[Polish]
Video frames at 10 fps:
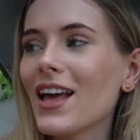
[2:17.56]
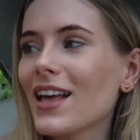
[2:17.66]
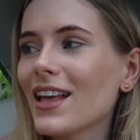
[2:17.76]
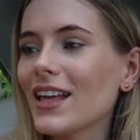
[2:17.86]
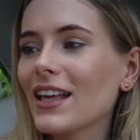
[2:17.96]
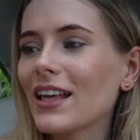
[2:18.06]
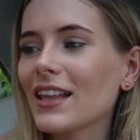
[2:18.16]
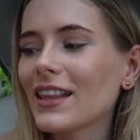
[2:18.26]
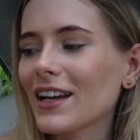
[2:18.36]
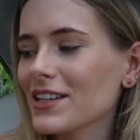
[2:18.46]
E,
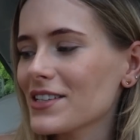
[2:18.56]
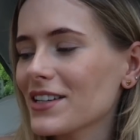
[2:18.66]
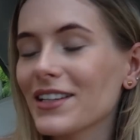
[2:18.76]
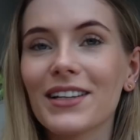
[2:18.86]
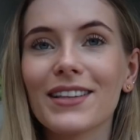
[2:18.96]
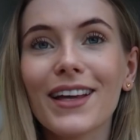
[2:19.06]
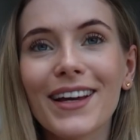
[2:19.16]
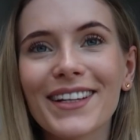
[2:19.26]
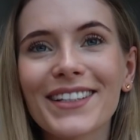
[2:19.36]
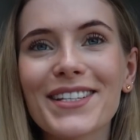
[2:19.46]
także
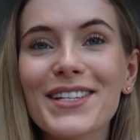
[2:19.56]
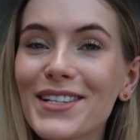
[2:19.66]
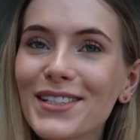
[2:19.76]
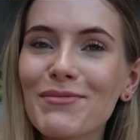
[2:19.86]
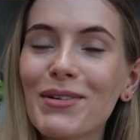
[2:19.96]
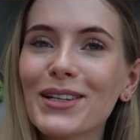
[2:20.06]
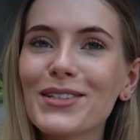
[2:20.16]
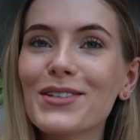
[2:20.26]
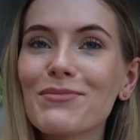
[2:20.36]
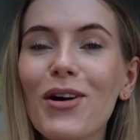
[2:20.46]
tak, cieszę się
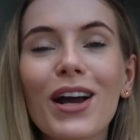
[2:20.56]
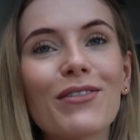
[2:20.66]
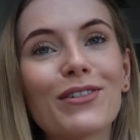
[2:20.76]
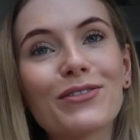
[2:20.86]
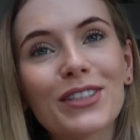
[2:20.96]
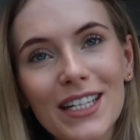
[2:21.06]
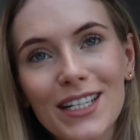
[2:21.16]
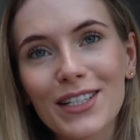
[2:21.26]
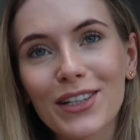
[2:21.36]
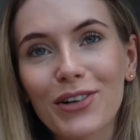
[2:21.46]
bardzo, że mogę Wam
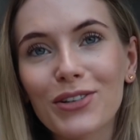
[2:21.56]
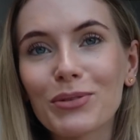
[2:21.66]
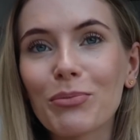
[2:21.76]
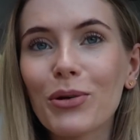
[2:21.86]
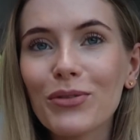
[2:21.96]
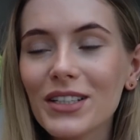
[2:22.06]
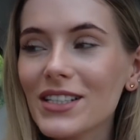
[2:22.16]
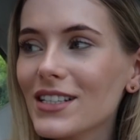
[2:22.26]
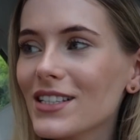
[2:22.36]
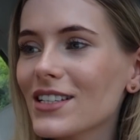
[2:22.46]
wreszcie o tym
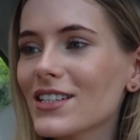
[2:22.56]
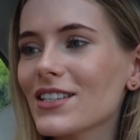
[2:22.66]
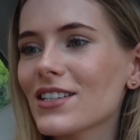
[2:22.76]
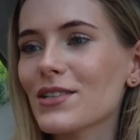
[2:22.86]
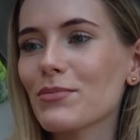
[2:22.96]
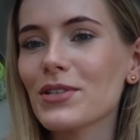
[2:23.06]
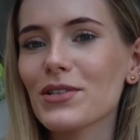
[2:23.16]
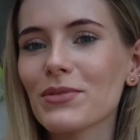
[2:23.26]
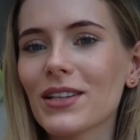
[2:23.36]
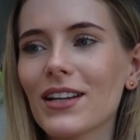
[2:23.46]
powiedzieć. Cieszę się, że
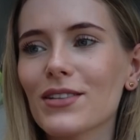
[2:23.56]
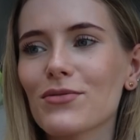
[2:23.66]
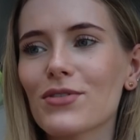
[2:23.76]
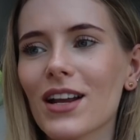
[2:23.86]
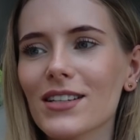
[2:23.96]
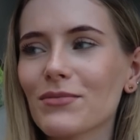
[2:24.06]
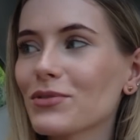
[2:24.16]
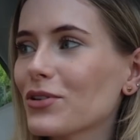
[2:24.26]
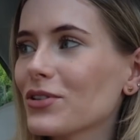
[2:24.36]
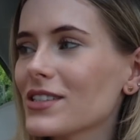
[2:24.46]
będziemy teraz już razem
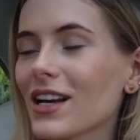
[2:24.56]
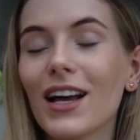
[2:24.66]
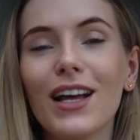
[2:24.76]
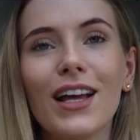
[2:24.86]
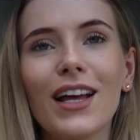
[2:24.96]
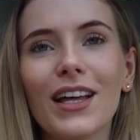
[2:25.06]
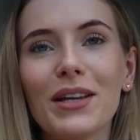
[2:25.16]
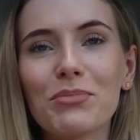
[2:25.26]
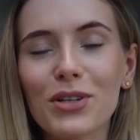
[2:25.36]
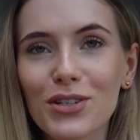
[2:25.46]
do końca
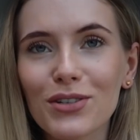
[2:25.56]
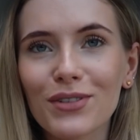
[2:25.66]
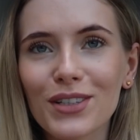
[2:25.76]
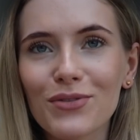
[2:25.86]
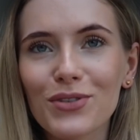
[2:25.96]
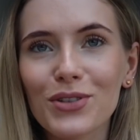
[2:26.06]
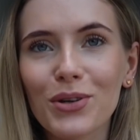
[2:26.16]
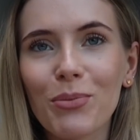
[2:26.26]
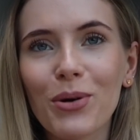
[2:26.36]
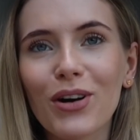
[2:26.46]
e, przeżywać
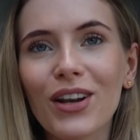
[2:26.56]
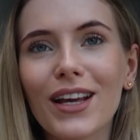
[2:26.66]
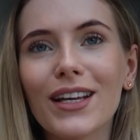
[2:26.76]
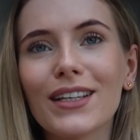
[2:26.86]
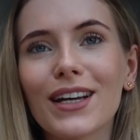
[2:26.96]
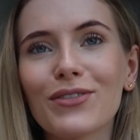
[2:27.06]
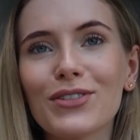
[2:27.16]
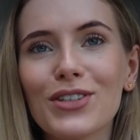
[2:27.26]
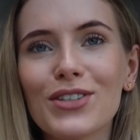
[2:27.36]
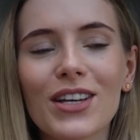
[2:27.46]
wszystko po kolei. Jak
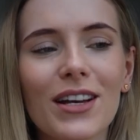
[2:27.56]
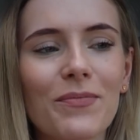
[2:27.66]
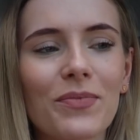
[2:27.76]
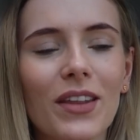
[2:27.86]
widzicie, e,